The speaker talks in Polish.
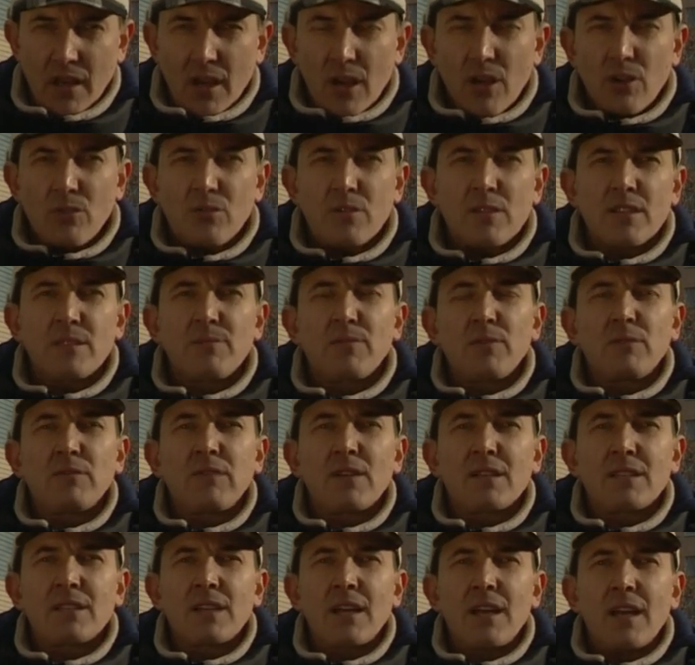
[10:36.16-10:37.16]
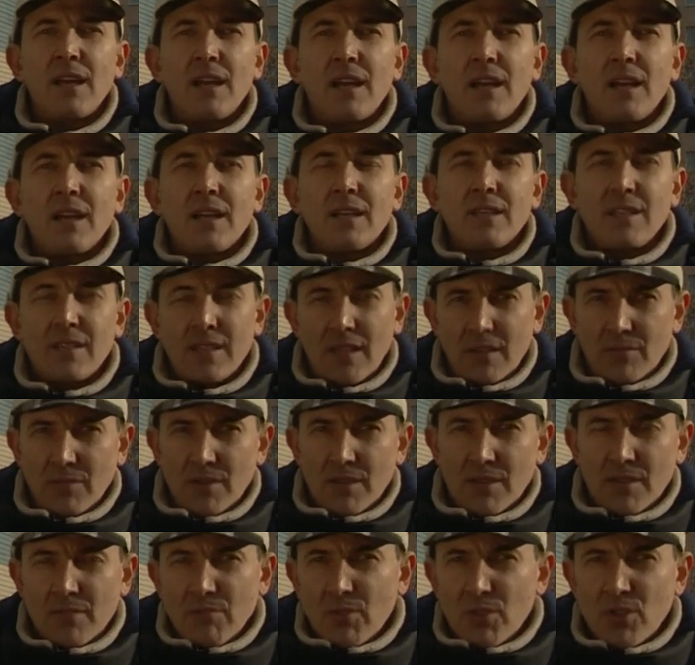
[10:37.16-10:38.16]
które sprowadza z
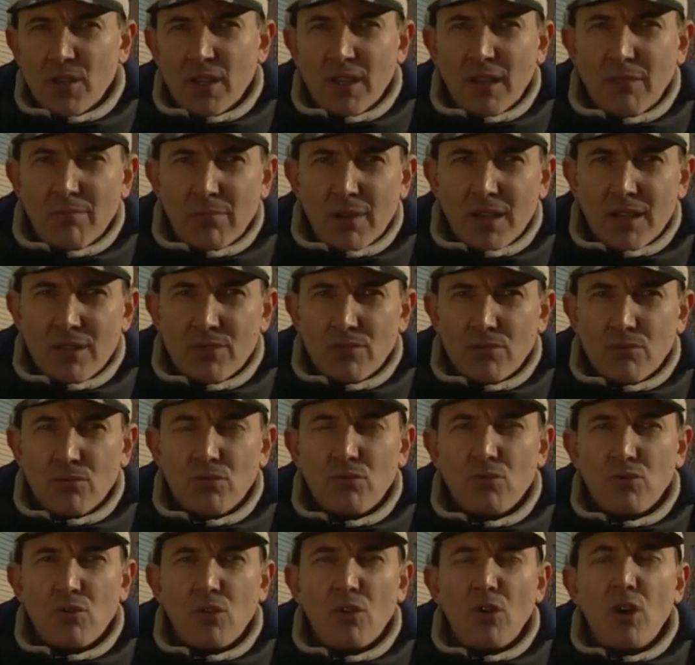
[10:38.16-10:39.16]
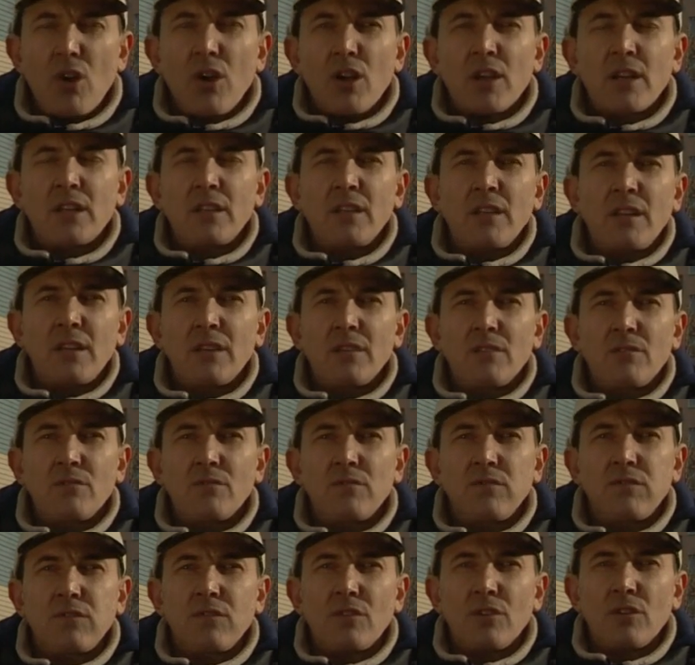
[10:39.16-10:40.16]
Niemiec. Posiada bardzo dużo
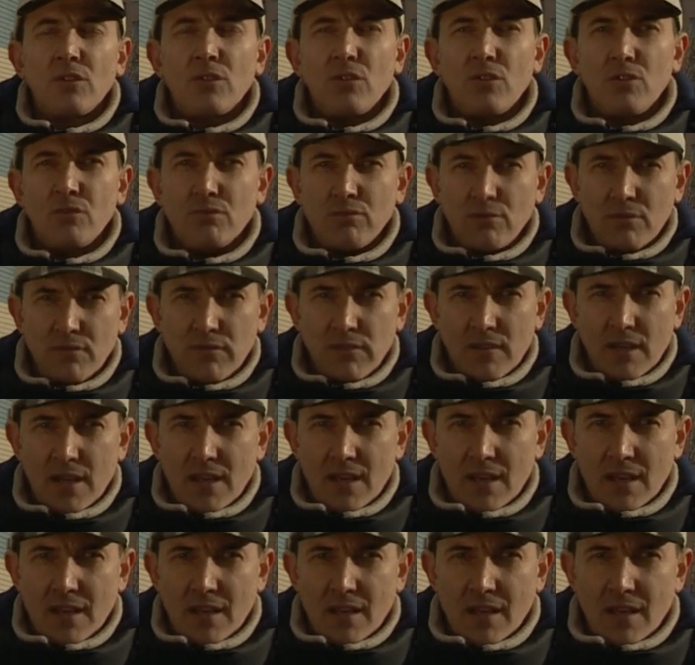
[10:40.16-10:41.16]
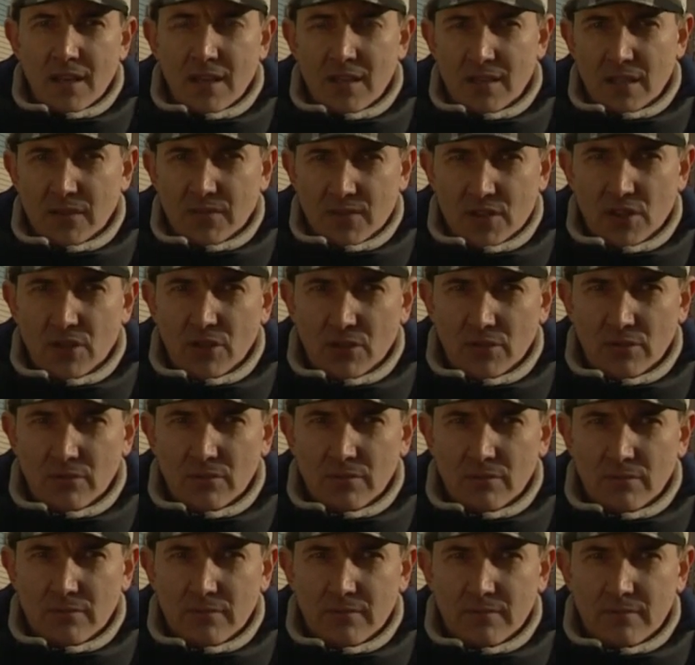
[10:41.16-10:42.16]
klientów, głównie ze wschodu.
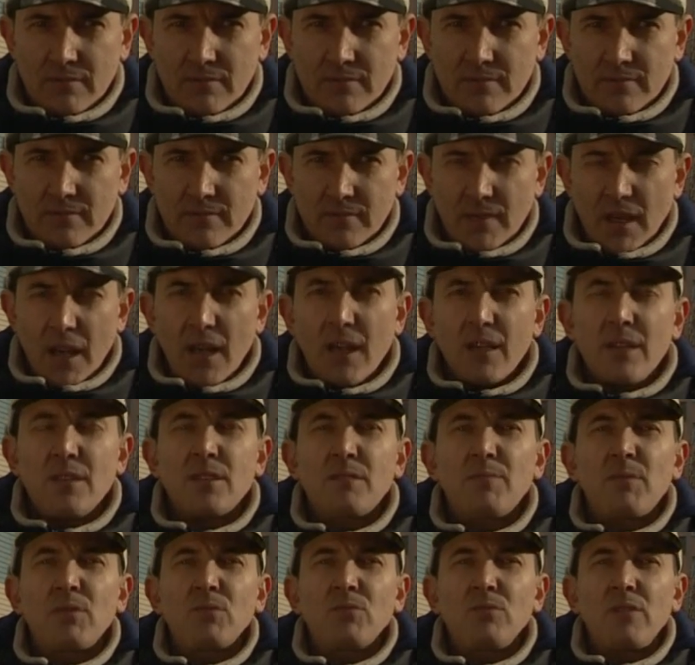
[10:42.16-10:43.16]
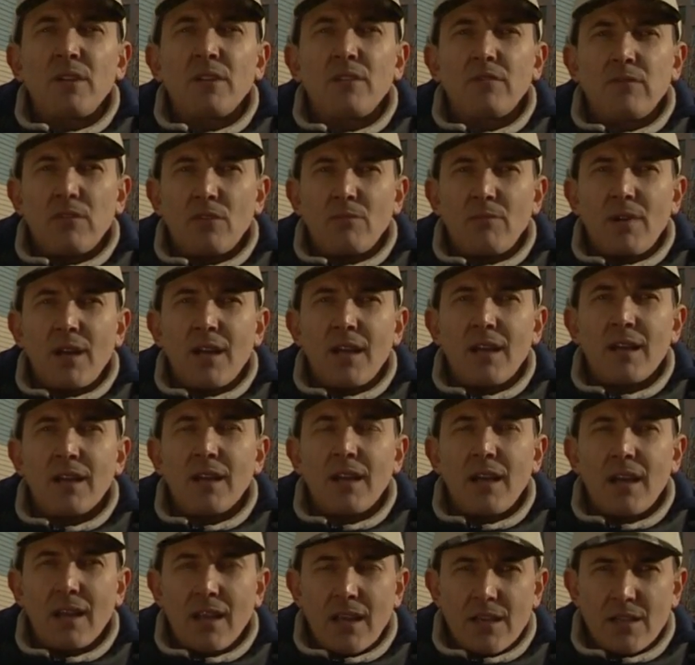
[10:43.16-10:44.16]
Dysponuje dwoma
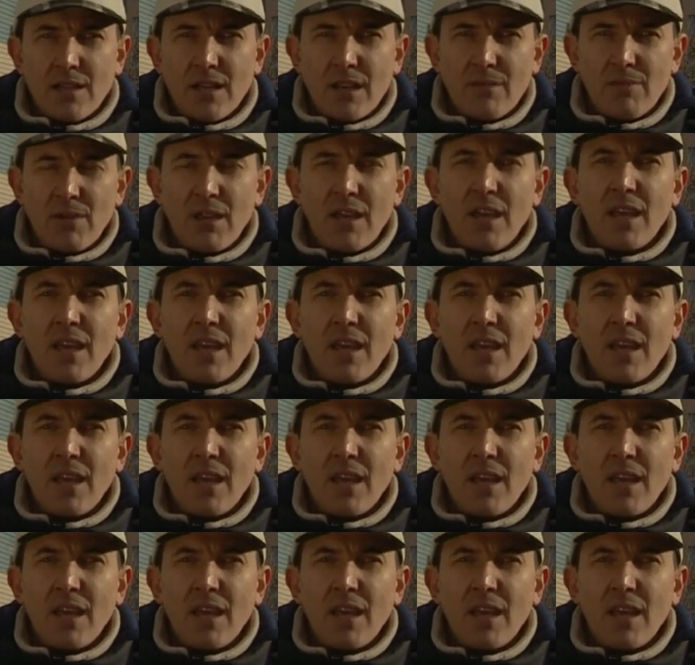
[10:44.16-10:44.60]
garażami.